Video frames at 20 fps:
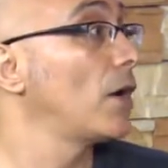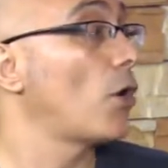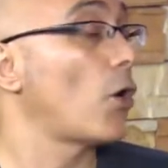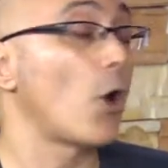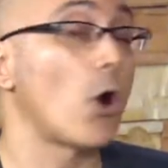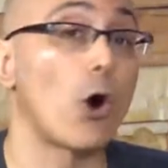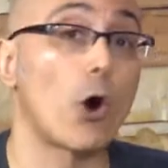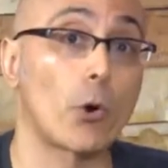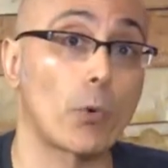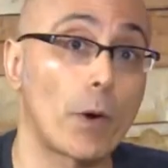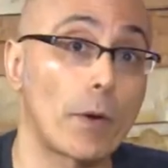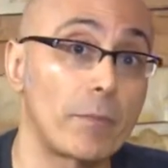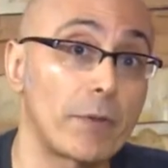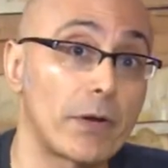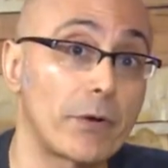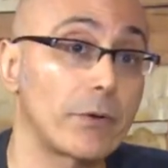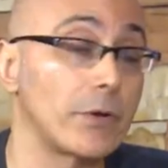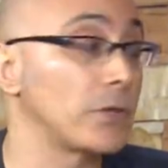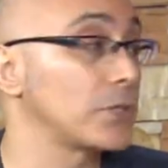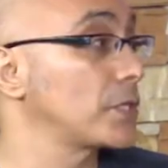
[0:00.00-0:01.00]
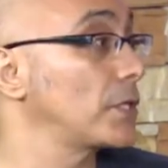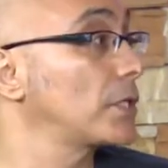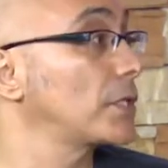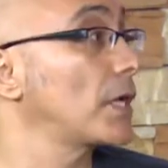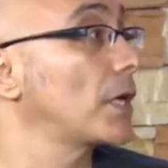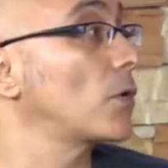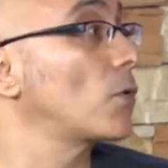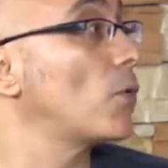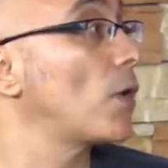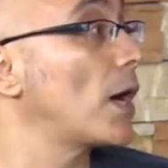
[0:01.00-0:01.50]
Orwell
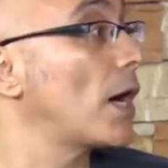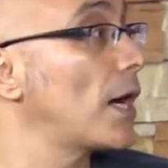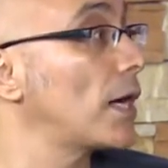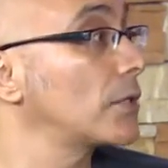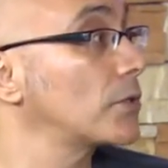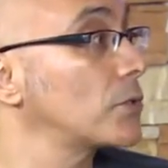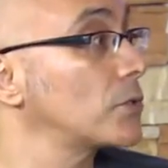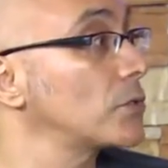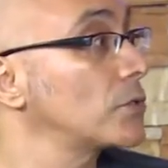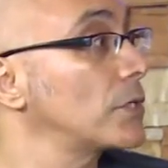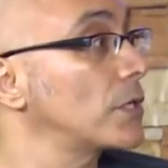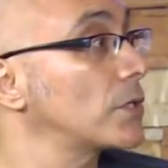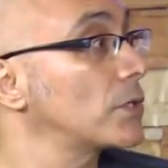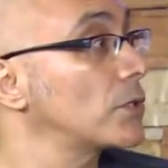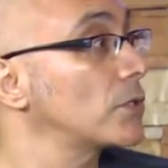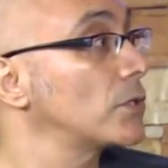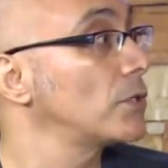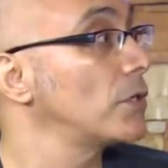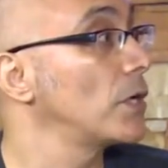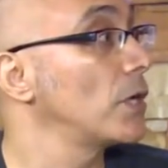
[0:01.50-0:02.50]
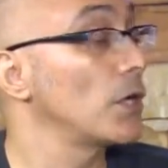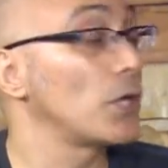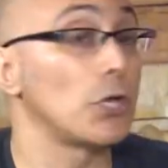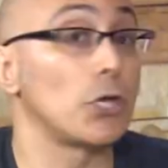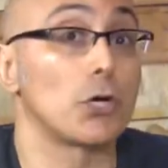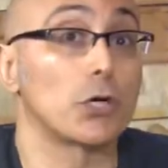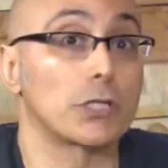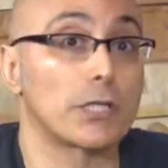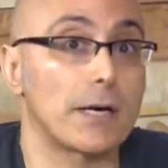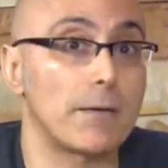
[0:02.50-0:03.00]
1984, ¿cierto?
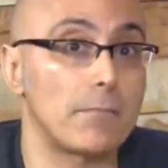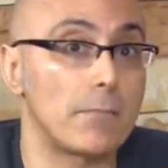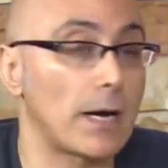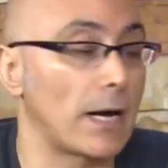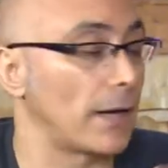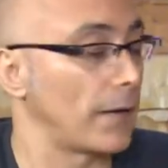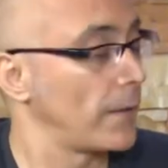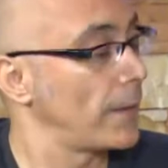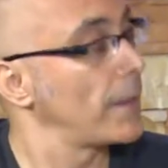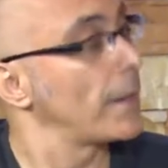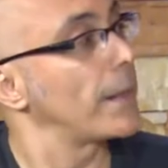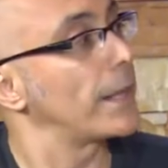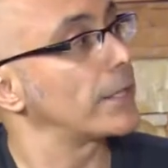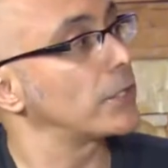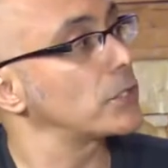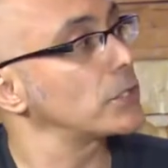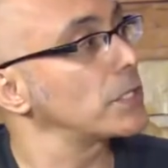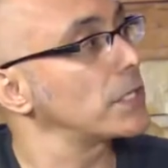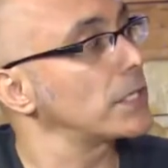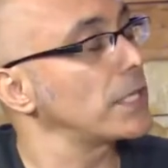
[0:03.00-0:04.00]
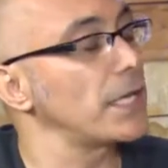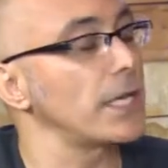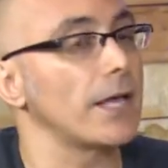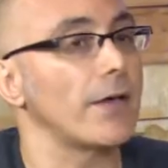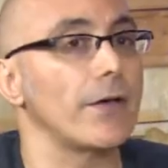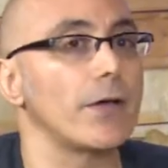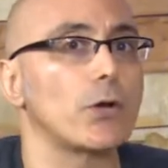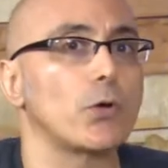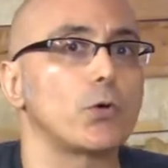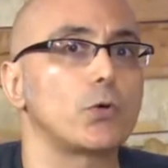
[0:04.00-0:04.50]
Y otras más. Entonces tiene
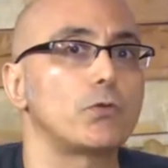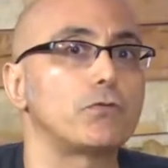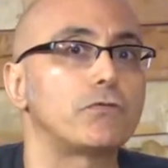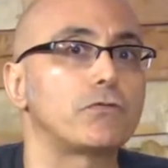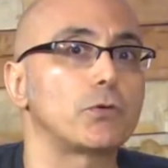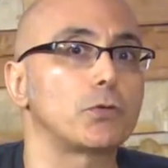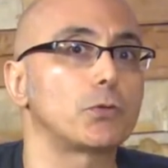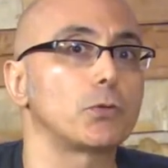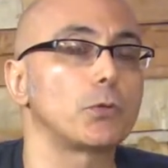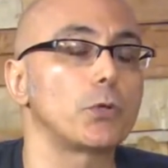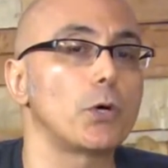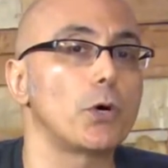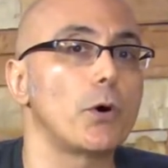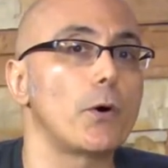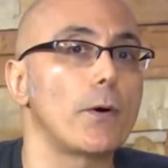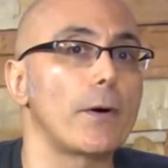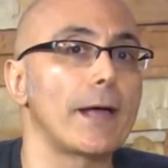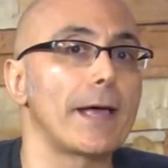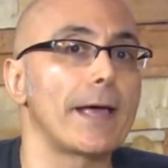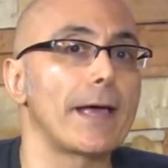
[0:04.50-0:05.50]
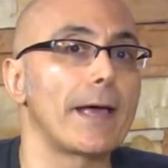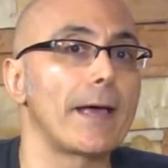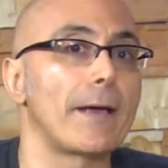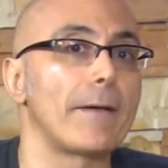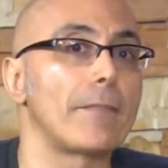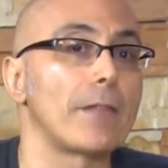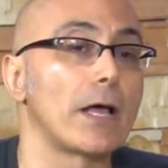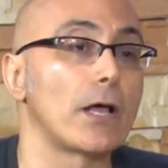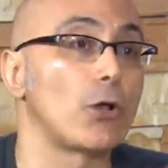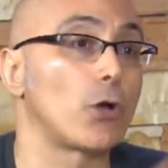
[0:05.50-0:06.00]
que ver con un futuro,
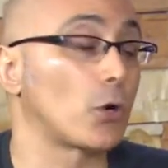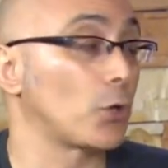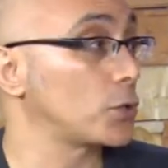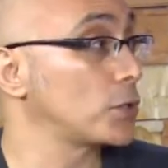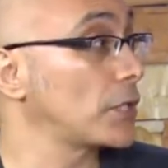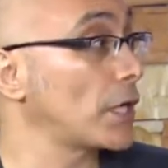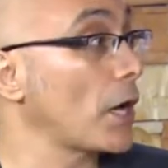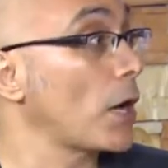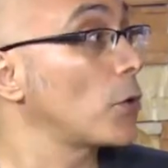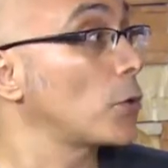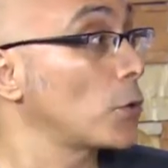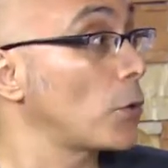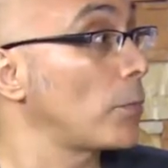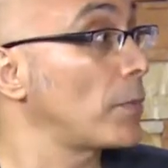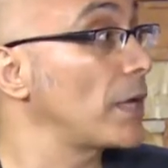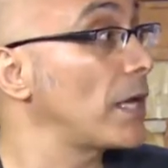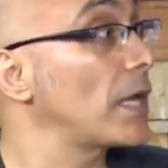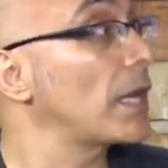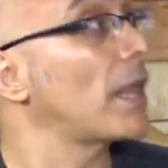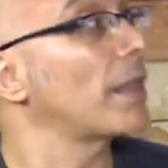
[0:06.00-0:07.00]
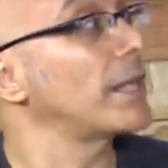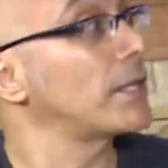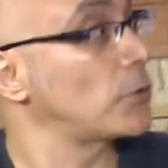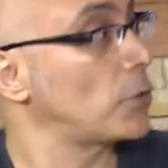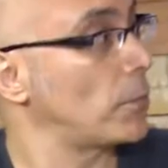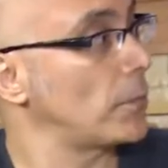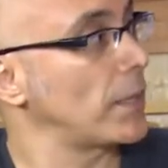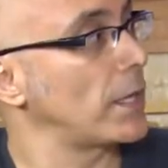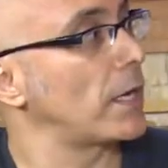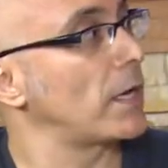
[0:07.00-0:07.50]
eh, lo contrario a la utopía, la
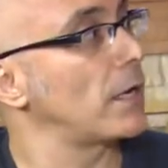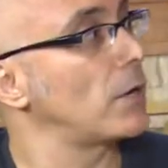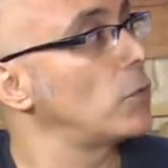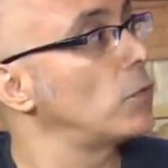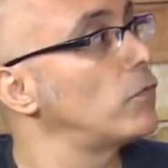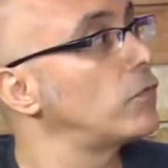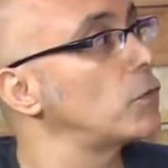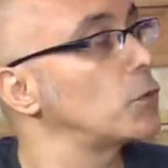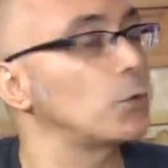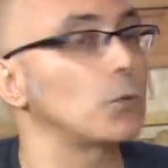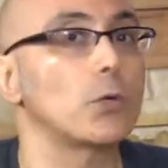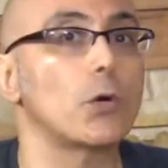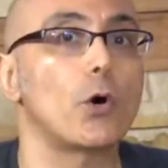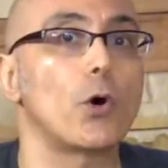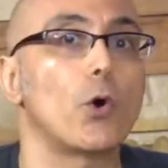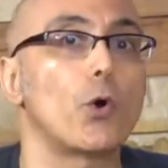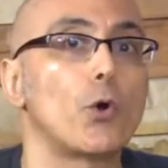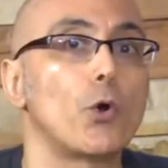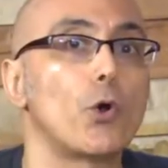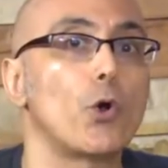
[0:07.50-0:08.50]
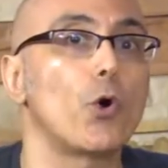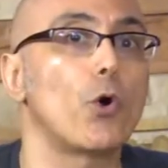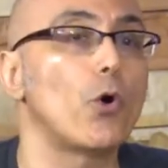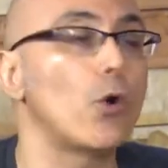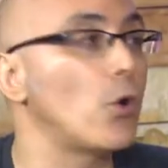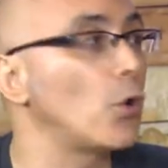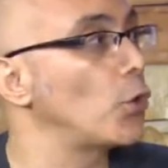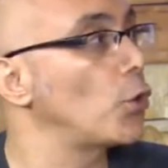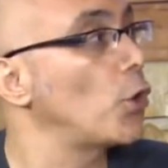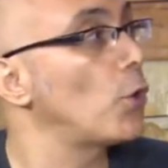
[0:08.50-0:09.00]
distopía, un futuro
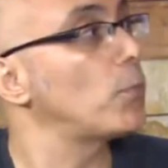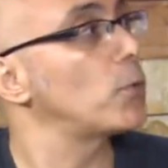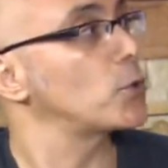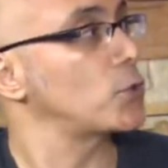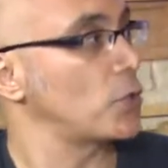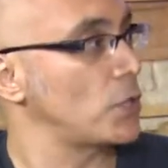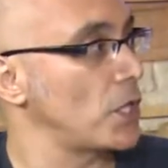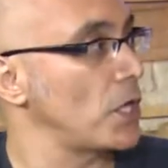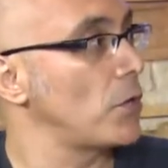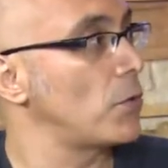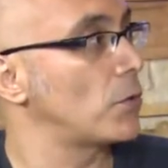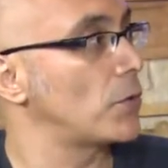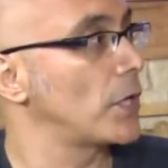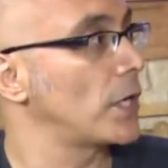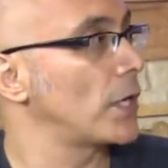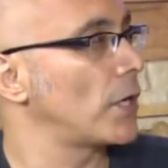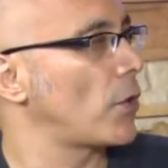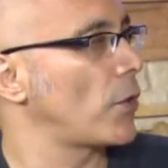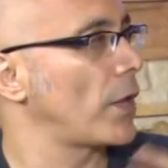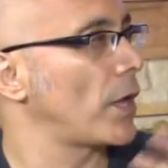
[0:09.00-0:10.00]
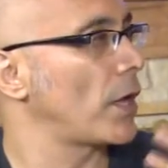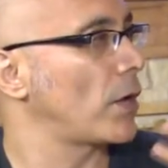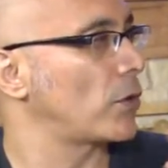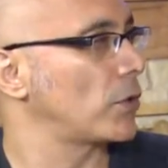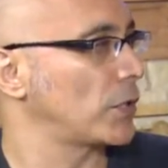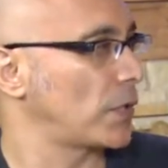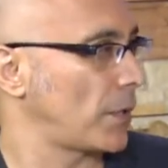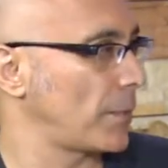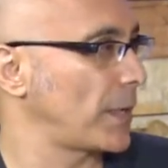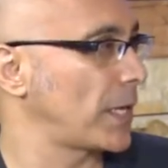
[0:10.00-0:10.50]
no, no positivo, lleno de
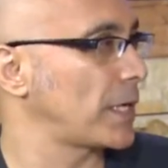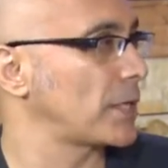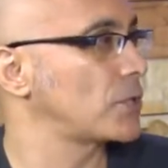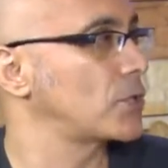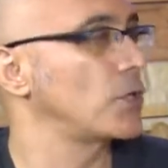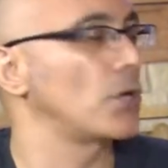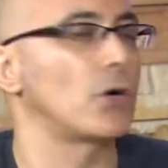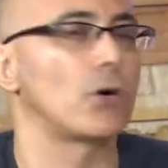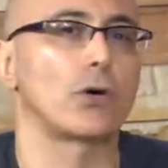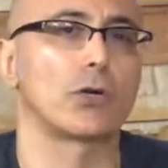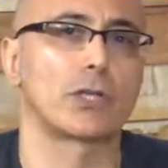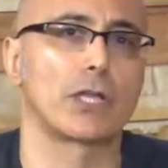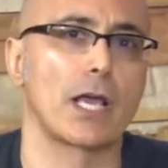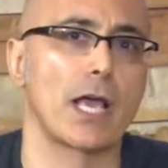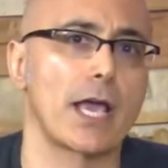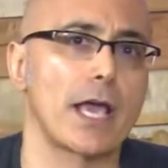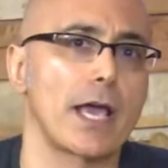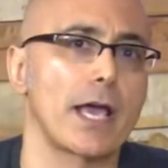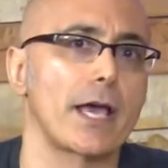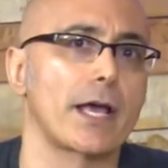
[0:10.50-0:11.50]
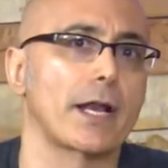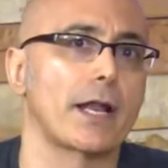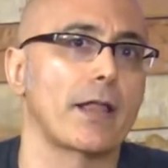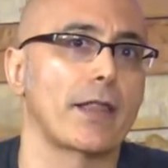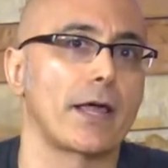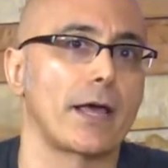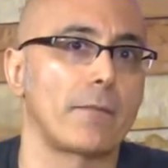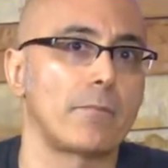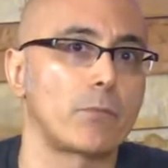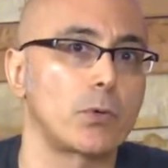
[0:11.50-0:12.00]
contaminación, de guerra,
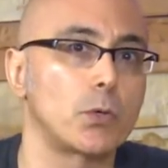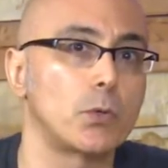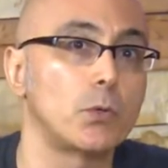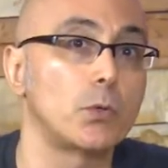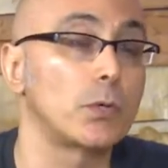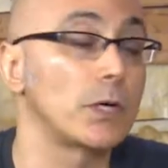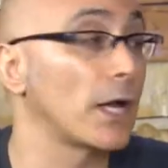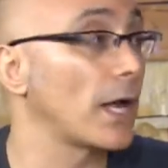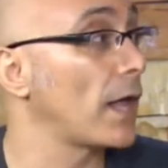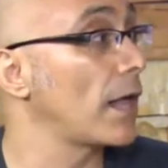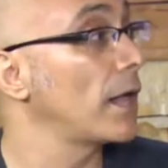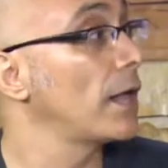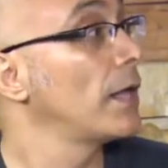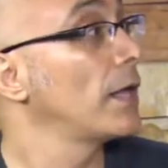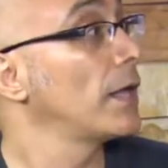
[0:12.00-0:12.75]
de hambruna,